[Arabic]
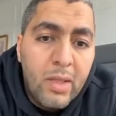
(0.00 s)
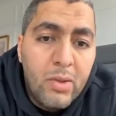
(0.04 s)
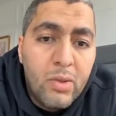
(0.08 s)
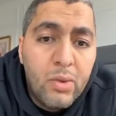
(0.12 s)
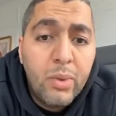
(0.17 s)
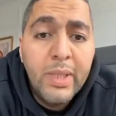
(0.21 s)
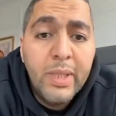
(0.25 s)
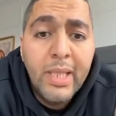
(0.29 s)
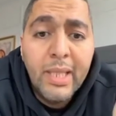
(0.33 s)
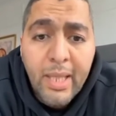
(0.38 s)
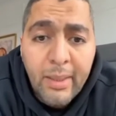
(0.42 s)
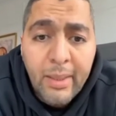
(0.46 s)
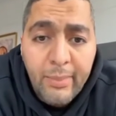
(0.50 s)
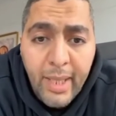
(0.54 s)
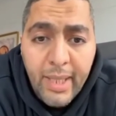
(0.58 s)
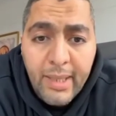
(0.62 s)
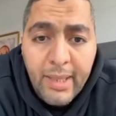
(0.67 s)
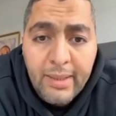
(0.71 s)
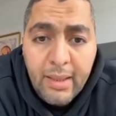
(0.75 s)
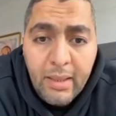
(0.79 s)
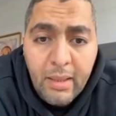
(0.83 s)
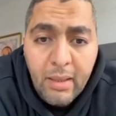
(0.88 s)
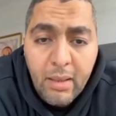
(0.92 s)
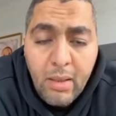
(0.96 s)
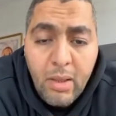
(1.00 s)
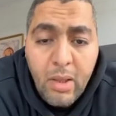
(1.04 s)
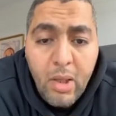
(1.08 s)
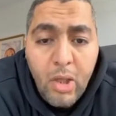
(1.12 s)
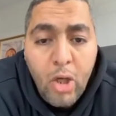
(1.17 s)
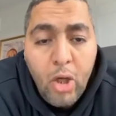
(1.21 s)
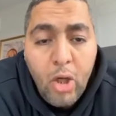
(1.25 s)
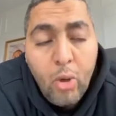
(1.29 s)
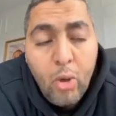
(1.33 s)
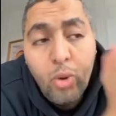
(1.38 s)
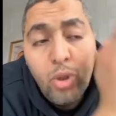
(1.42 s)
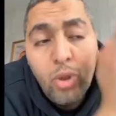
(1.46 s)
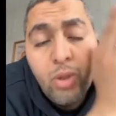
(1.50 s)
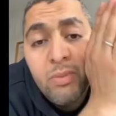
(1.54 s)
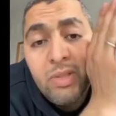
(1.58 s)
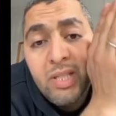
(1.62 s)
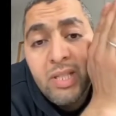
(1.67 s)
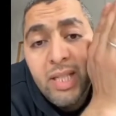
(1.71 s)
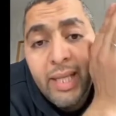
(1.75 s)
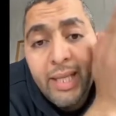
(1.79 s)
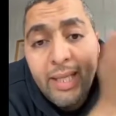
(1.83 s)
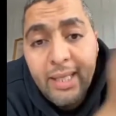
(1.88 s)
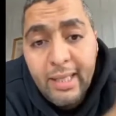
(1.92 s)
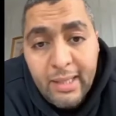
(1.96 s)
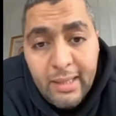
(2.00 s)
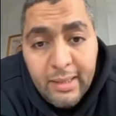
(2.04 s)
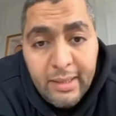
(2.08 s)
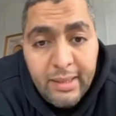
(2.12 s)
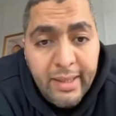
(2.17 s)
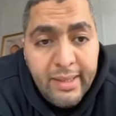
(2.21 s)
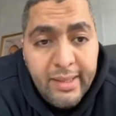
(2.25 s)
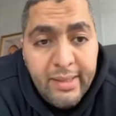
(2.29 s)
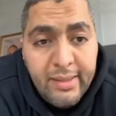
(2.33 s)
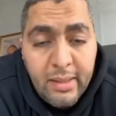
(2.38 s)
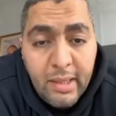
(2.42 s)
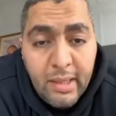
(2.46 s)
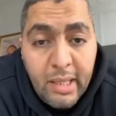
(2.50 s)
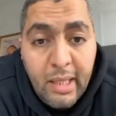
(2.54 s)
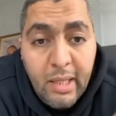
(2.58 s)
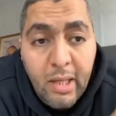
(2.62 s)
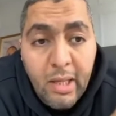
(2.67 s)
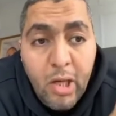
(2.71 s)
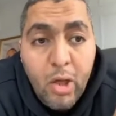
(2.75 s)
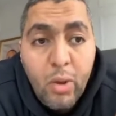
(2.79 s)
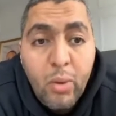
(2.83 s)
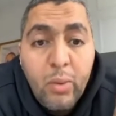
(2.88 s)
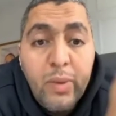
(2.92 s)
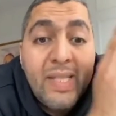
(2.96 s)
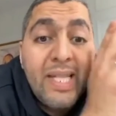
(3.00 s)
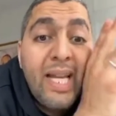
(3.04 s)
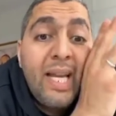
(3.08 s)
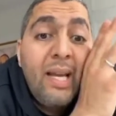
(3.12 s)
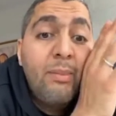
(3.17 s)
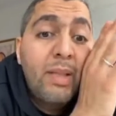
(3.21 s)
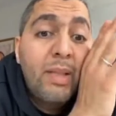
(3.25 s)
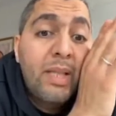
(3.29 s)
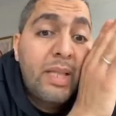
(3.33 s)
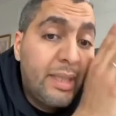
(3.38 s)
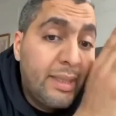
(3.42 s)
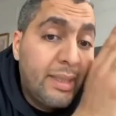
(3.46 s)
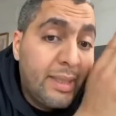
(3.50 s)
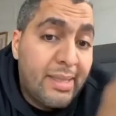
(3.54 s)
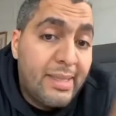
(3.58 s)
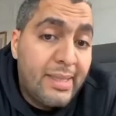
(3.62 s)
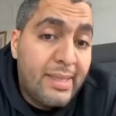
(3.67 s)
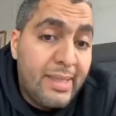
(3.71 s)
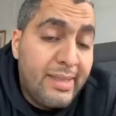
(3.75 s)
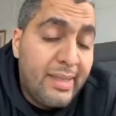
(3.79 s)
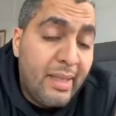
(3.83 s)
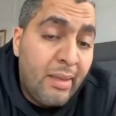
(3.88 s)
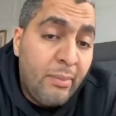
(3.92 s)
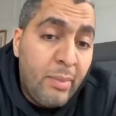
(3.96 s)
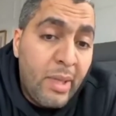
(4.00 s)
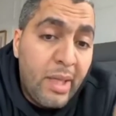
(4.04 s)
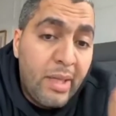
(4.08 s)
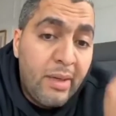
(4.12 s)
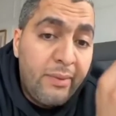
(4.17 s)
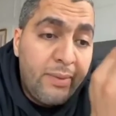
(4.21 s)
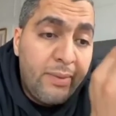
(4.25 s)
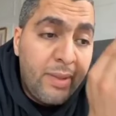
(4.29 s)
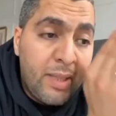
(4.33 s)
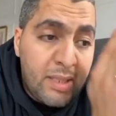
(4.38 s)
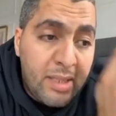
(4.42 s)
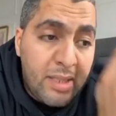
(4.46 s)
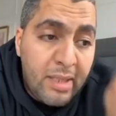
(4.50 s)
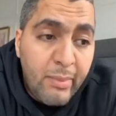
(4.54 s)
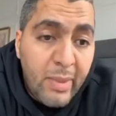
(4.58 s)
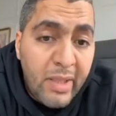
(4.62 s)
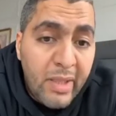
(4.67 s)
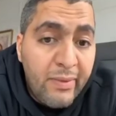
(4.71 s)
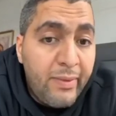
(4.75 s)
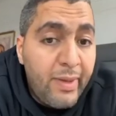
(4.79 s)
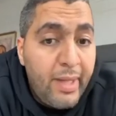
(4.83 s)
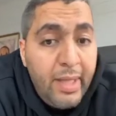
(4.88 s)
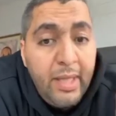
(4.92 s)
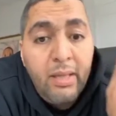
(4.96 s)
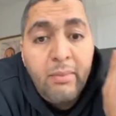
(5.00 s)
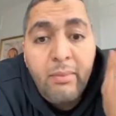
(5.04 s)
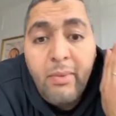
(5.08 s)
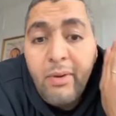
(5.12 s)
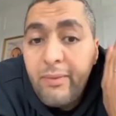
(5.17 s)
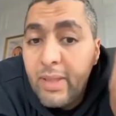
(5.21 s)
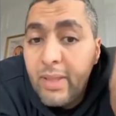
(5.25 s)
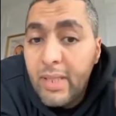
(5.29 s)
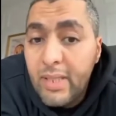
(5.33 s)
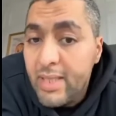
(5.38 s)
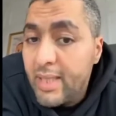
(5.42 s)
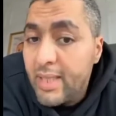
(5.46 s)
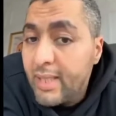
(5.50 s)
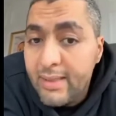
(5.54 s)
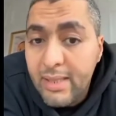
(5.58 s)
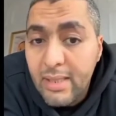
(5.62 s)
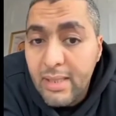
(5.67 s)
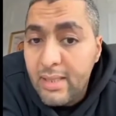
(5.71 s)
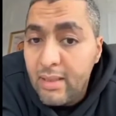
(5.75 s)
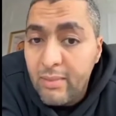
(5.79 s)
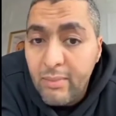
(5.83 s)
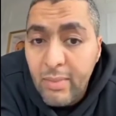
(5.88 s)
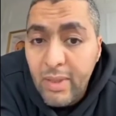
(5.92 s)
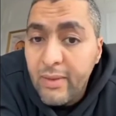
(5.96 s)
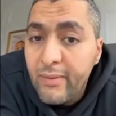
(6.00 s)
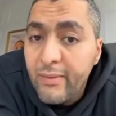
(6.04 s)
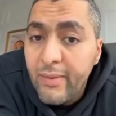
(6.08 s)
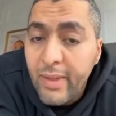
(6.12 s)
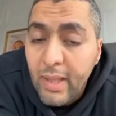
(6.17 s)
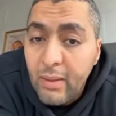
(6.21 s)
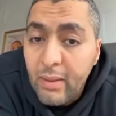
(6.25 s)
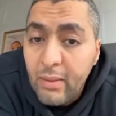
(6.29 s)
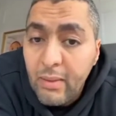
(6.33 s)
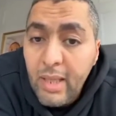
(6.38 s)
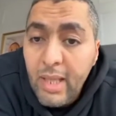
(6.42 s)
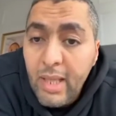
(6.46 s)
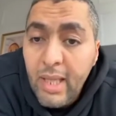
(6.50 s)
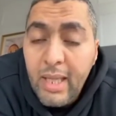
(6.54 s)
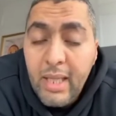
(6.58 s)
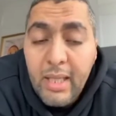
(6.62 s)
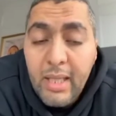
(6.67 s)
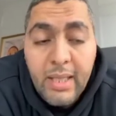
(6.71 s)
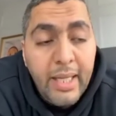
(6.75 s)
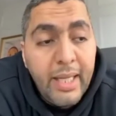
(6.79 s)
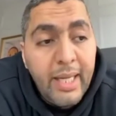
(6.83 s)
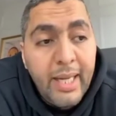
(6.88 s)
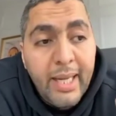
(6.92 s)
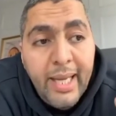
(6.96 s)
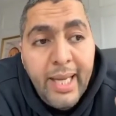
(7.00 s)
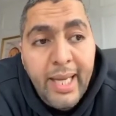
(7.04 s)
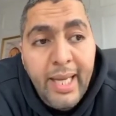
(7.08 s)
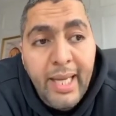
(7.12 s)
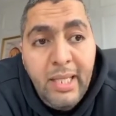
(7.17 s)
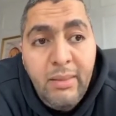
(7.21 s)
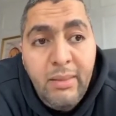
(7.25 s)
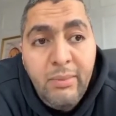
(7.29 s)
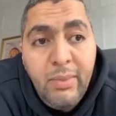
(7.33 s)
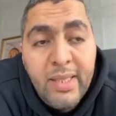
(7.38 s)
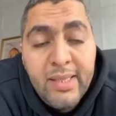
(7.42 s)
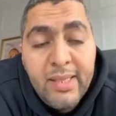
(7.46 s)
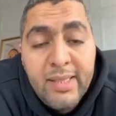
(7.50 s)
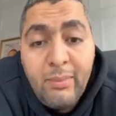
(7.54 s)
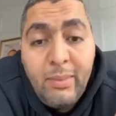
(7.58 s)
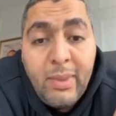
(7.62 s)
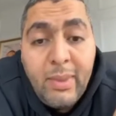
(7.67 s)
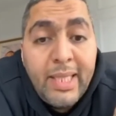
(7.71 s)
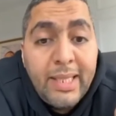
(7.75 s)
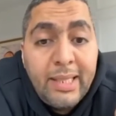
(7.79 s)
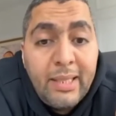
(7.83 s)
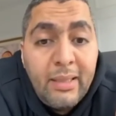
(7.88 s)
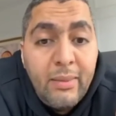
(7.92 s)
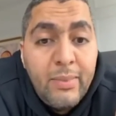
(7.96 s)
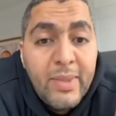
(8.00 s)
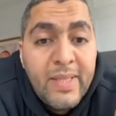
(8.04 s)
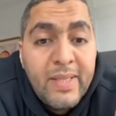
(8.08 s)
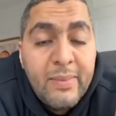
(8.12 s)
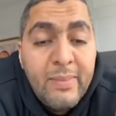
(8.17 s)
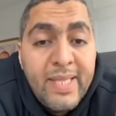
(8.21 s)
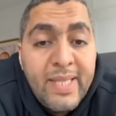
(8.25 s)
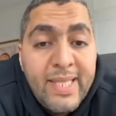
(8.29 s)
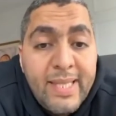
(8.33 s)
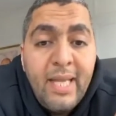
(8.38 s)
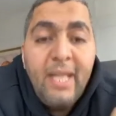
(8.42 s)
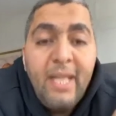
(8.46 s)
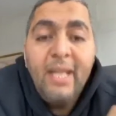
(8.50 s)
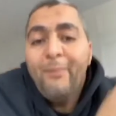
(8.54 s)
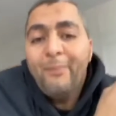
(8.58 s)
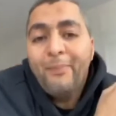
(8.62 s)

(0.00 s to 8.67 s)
تكون يلاه بادي وتمشي غير لداك الشيء وسحاب لك راه داكشي زعما راه فيه شي منفعه راه ما فيهش شي حتى شي منفعه راه غالبا انت ملي كتلبس مزي...